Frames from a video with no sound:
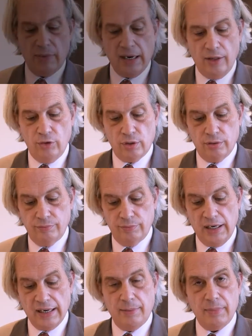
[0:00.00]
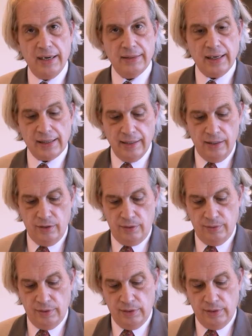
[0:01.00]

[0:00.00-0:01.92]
embajador Nakamae Takairo,